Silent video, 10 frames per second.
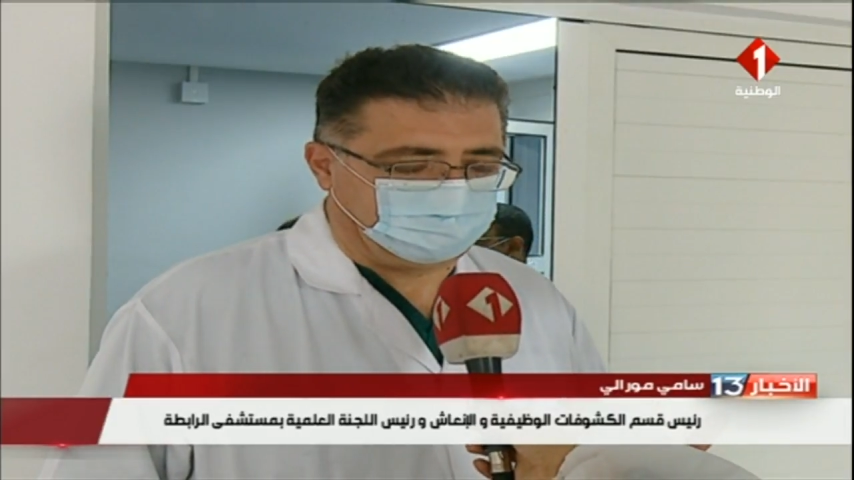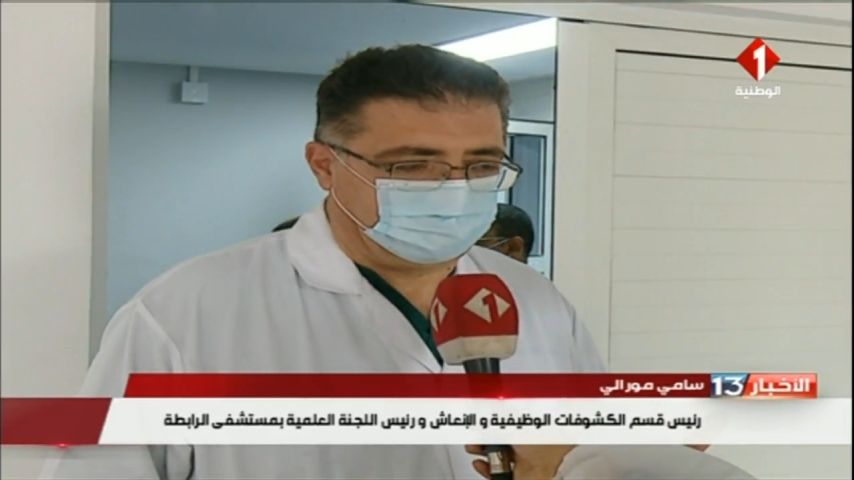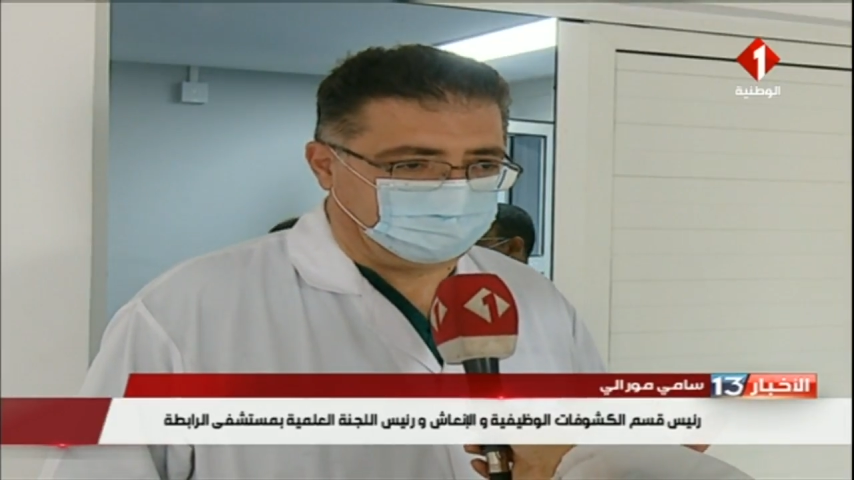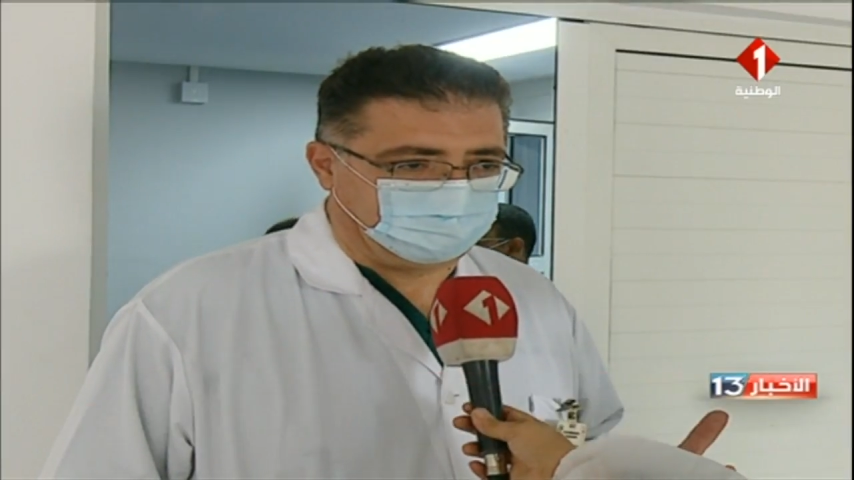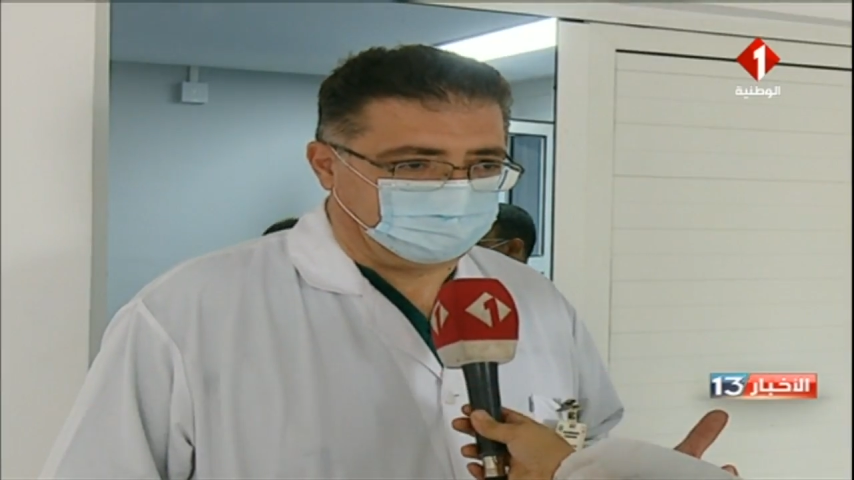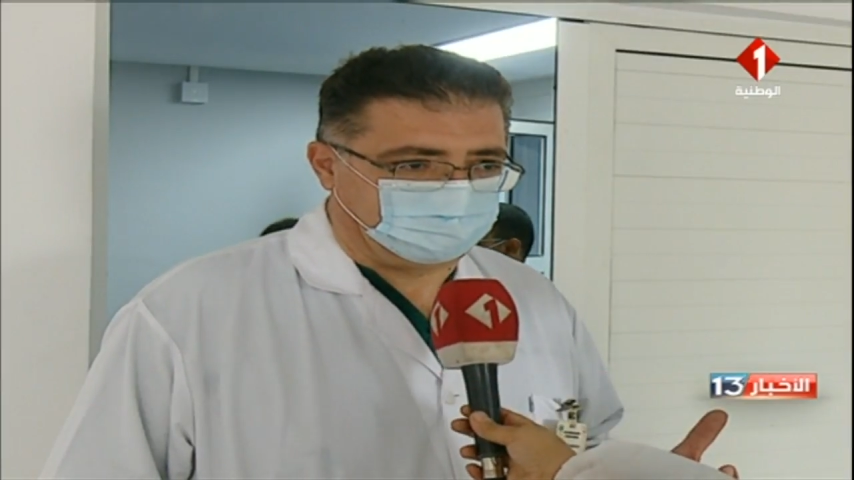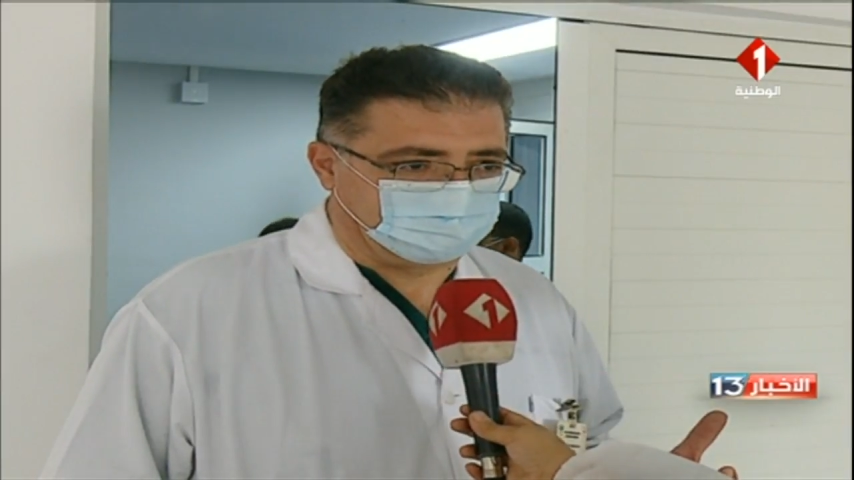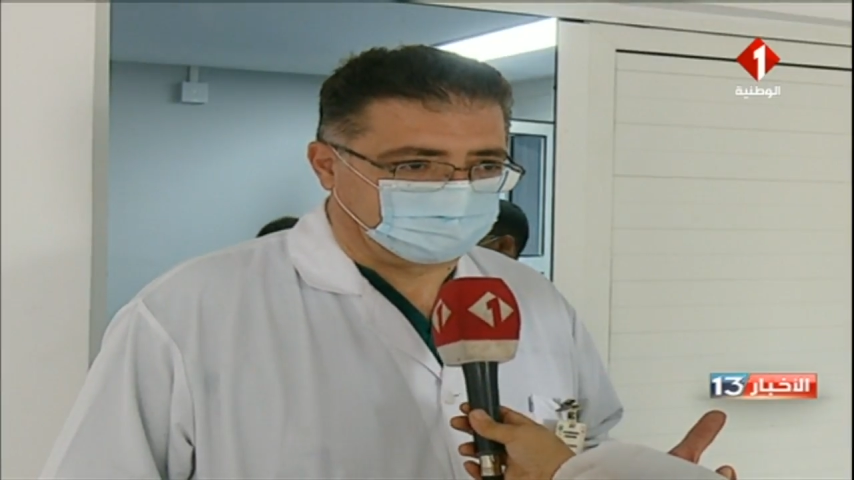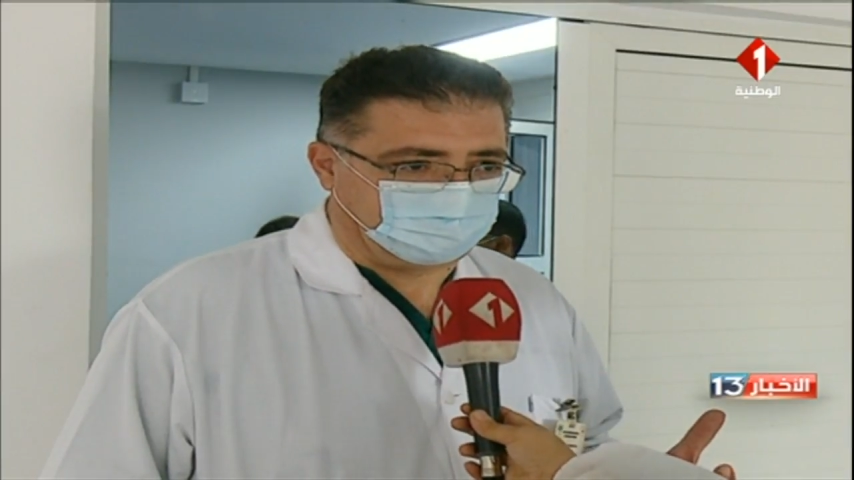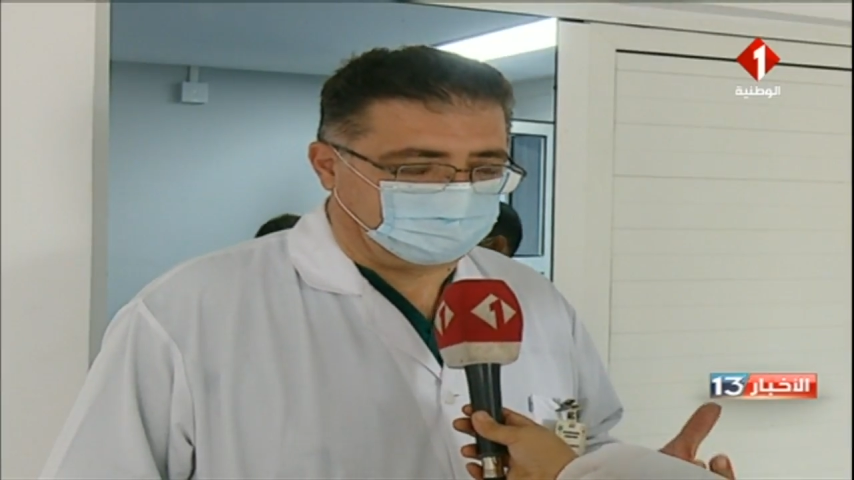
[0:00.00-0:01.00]

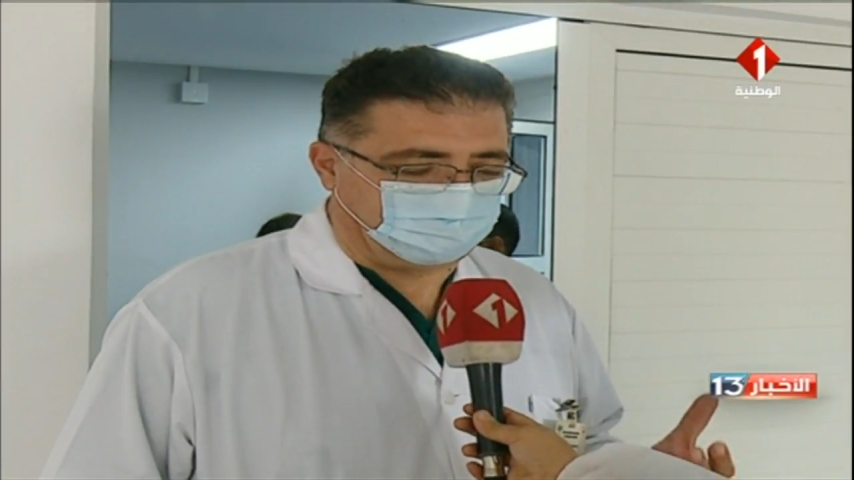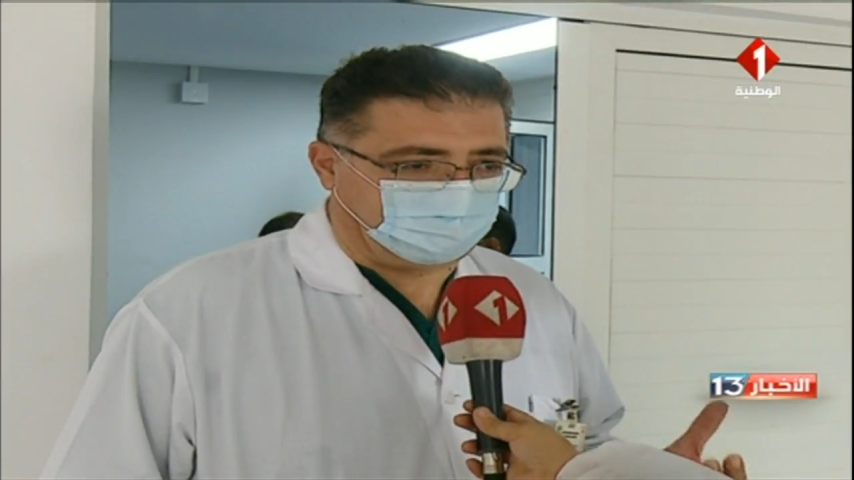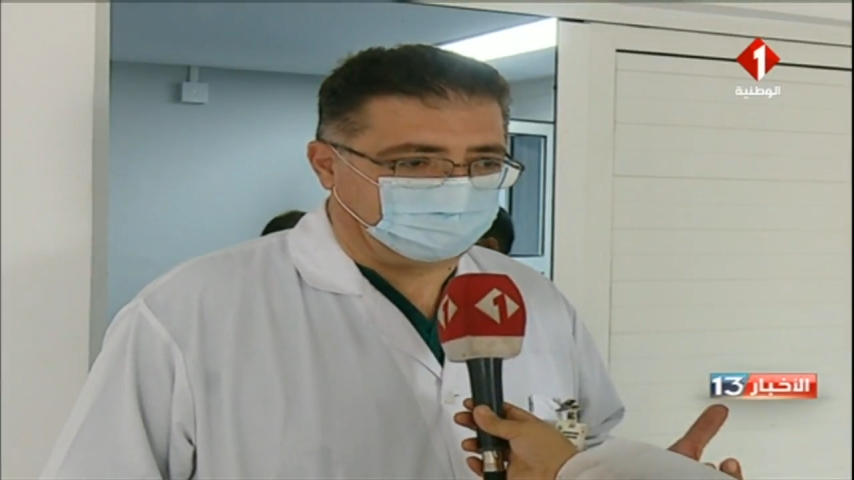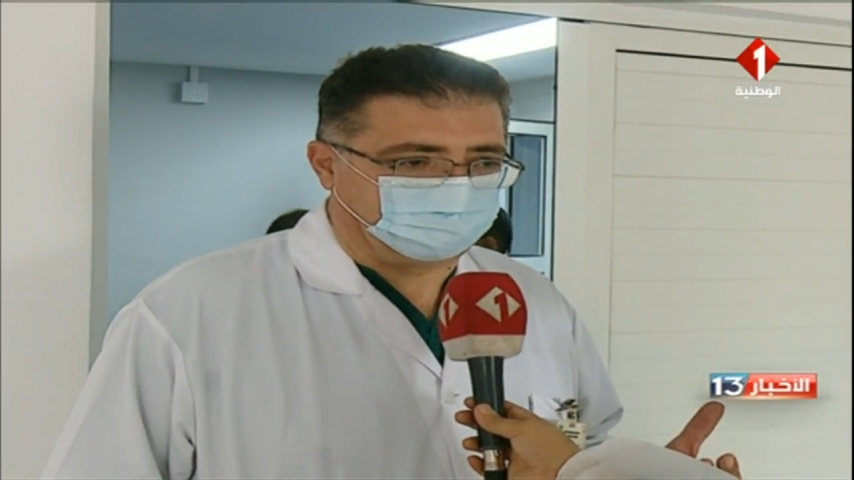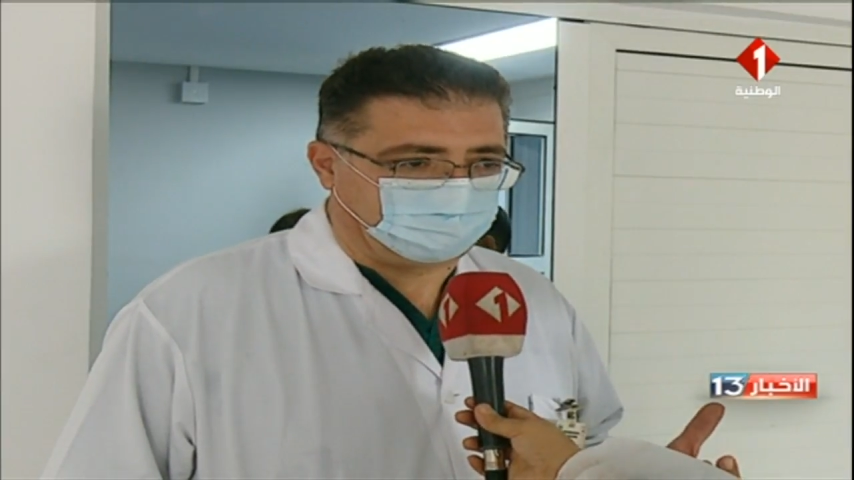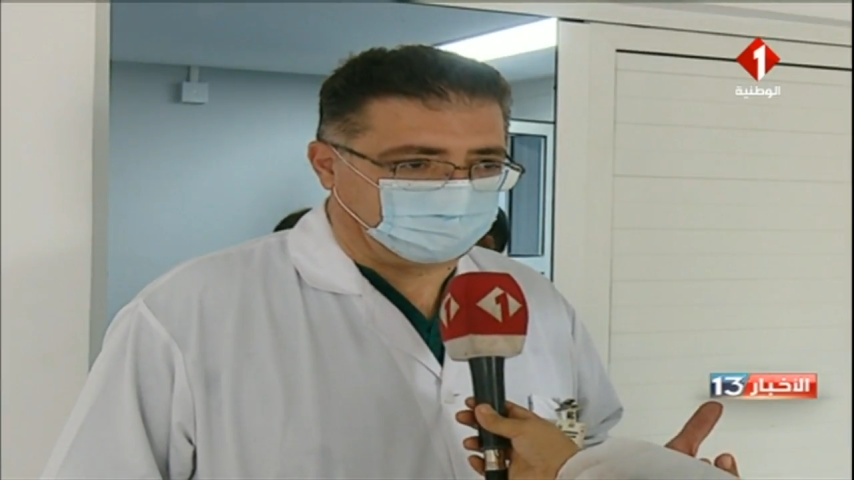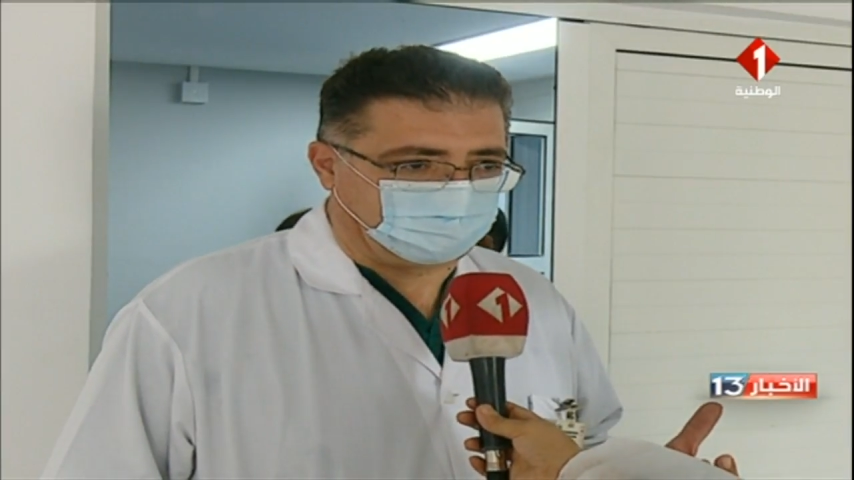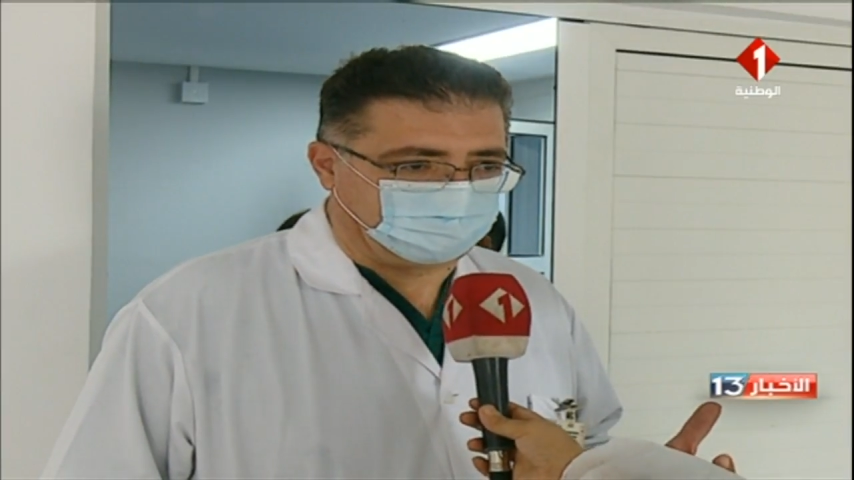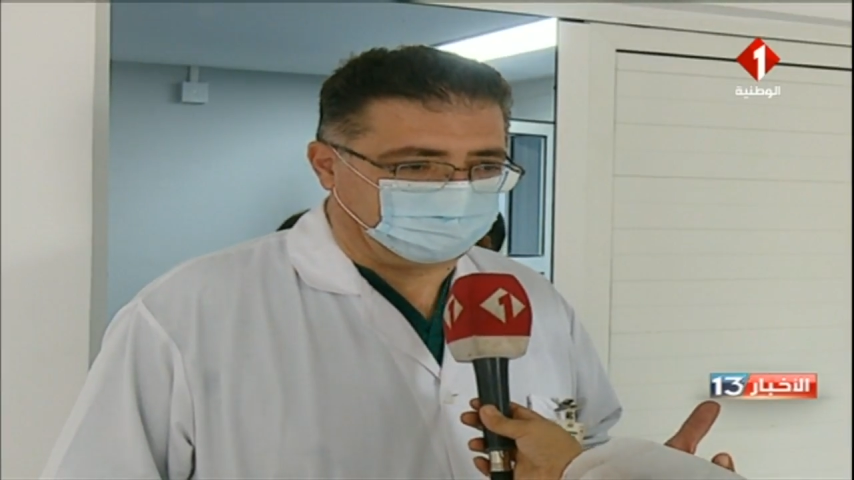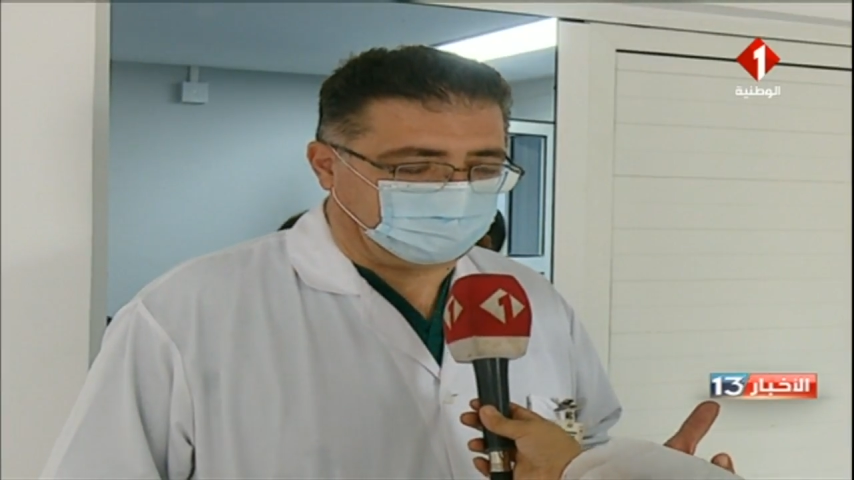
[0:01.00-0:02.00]
الصغار اللي عندهم
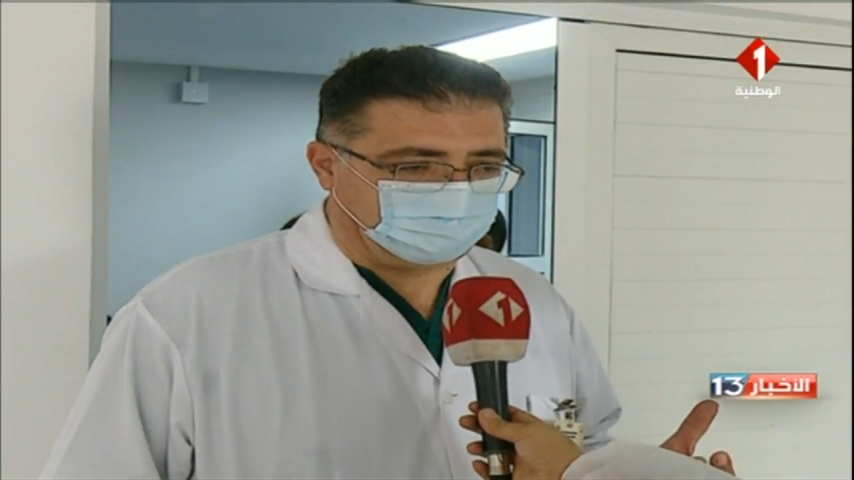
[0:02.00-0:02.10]
امراض